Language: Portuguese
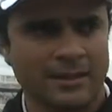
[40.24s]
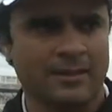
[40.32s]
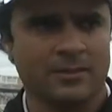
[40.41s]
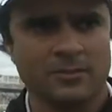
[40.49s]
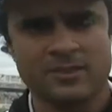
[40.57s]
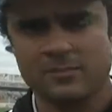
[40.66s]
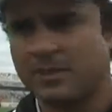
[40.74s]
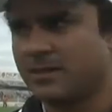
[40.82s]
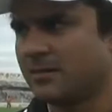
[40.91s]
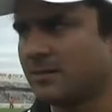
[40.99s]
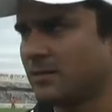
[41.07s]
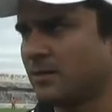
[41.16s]
há uma
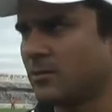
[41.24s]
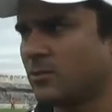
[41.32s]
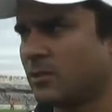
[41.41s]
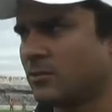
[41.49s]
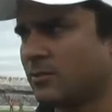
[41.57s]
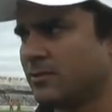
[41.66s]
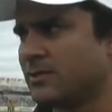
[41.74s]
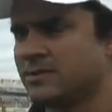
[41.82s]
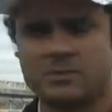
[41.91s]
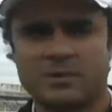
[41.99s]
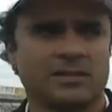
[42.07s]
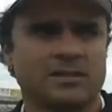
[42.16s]
esperança, enquanto houver essa
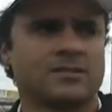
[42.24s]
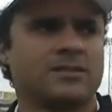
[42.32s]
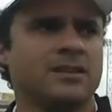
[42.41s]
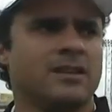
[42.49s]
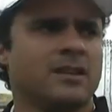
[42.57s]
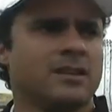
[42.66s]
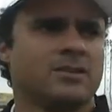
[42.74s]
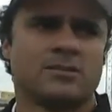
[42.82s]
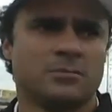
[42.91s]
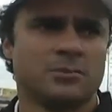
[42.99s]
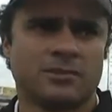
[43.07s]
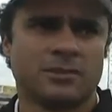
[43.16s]
esperança, nós
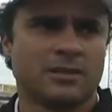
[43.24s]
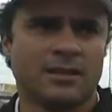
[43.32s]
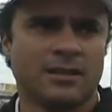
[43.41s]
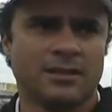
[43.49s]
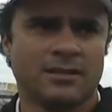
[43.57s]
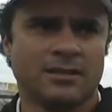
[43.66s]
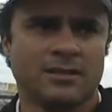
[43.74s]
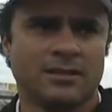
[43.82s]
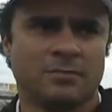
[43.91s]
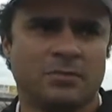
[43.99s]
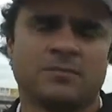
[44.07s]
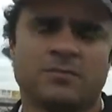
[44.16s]
vamos lutar
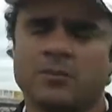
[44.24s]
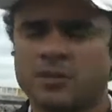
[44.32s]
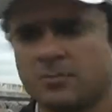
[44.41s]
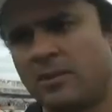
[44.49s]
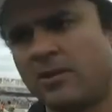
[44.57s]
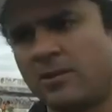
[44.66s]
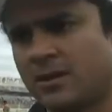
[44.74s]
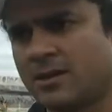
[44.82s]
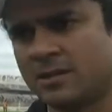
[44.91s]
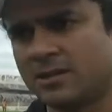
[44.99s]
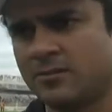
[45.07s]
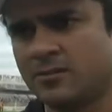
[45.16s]
e, e principalmente para honrar a
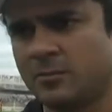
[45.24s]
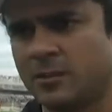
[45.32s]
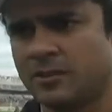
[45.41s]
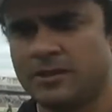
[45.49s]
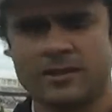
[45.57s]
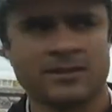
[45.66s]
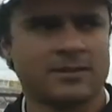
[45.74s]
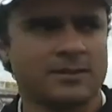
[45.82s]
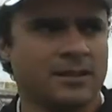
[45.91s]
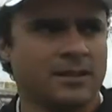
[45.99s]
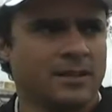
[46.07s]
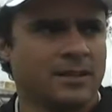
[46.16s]
camisa
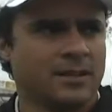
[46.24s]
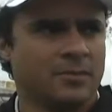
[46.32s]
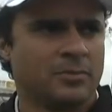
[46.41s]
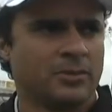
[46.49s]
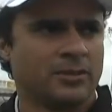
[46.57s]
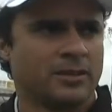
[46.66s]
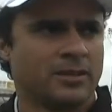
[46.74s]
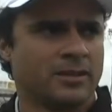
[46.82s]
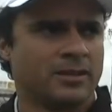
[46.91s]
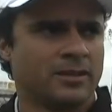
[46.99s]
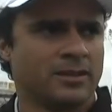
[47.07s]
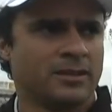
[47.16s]
votuporanguense,
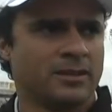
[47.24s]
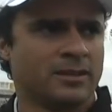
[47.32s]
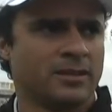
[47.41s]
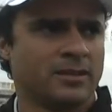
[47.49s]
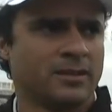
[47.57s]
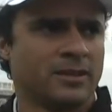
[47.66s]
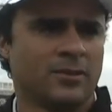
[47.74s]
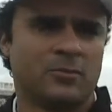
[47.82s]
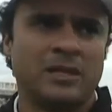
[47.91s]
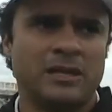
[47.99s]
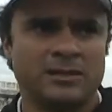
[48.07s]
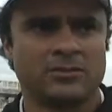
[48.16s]
porque é um
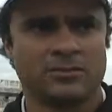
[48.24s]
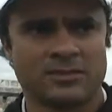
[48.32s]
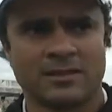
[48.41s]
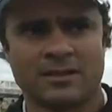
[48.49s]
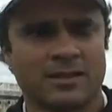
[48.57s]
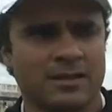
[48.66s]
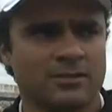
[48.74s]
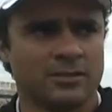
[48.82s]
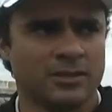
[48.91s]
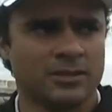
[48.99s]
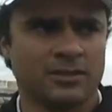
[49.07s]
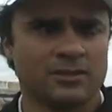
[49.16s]
manto sagrado
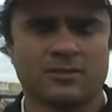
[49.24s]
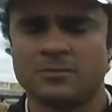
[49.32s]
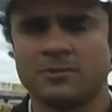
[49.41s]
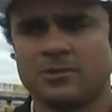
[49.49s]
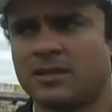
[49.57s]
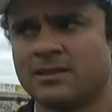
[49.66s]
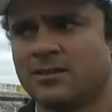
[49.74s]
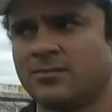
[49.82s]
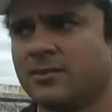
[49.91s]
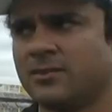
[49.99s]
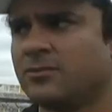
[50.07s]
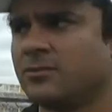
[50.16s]
e, e nós vamos lutar até o
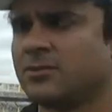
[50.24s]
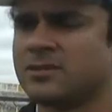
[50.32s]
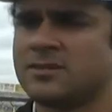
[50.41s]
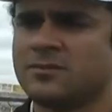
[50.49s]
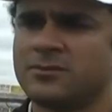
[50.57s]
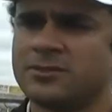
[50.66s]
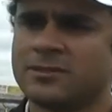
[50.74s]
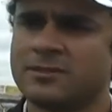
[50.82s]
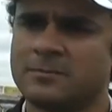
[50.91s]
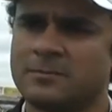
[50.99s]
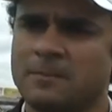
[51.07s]
fim com todas as forças.